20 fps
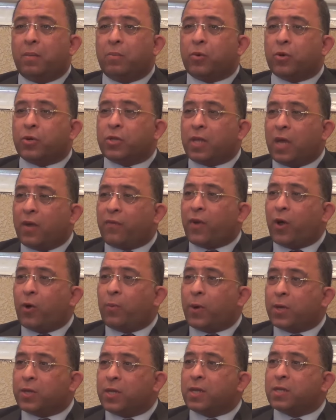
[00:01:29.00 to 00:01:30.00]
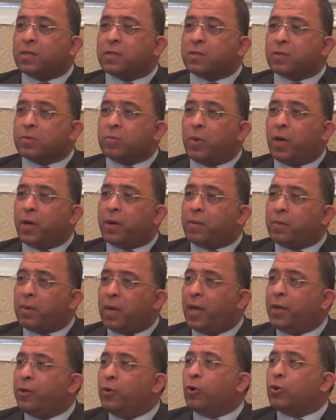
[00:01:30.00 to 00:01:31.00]
مرتفعة ومعدلات استثمار
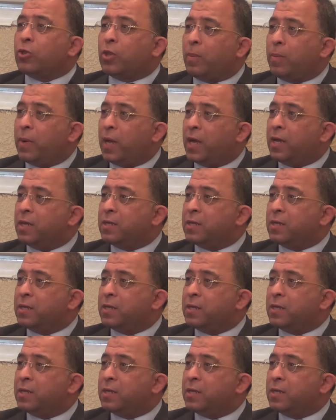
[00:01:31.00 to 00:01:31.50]
لن يكتب لها